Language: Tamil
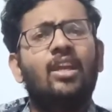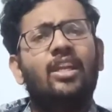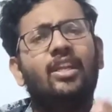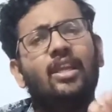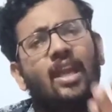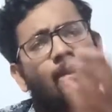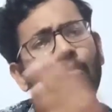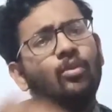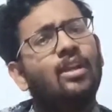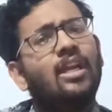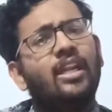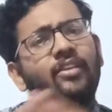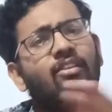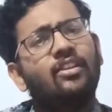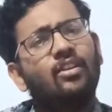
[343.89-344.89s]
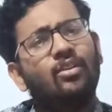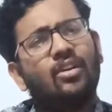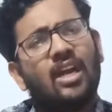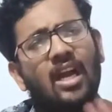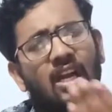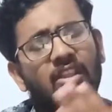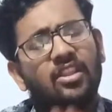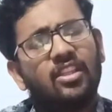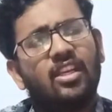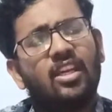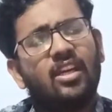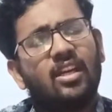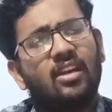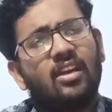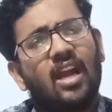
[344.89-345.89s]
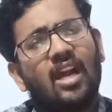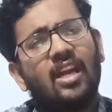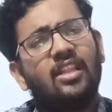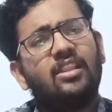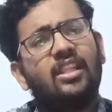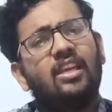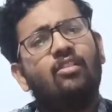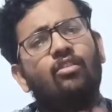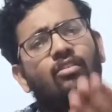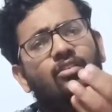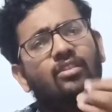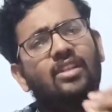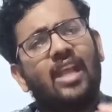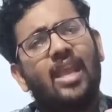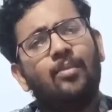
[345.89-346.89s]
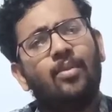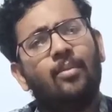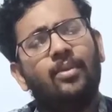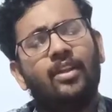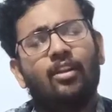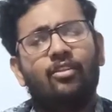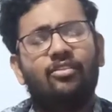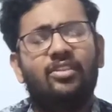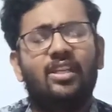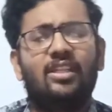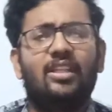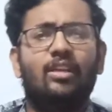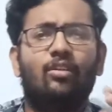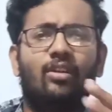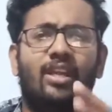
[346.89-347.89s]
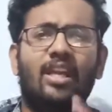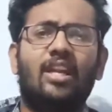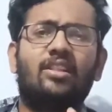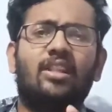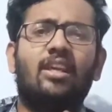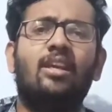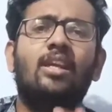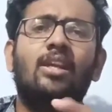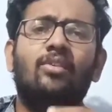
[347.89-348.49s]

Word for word: நீ முன்னாடி வந்து காலத்துக்கு காலத்தை ஒரு டைம் அப்படிங்கிற விஷயத்த ஒரு நேரத்தை